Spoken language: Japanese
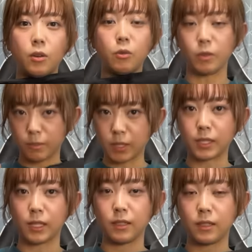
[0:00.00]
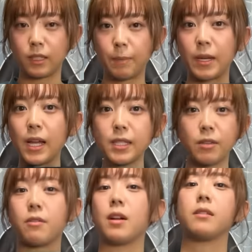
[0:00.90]
思いましたやっぱり
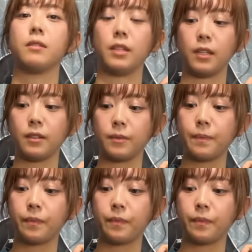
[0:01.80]
汗をかくんです